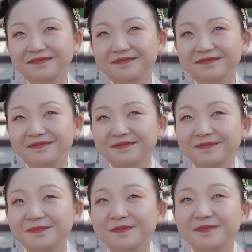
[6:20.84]
丈4
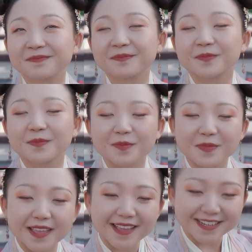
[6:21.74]
尺，
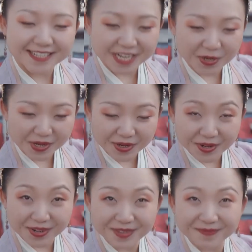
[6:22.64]
镇国
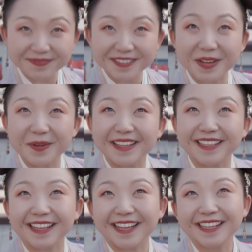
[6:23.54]
公有礼
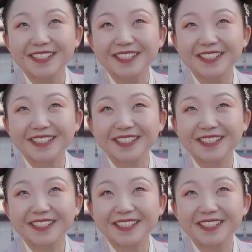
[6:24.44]
了。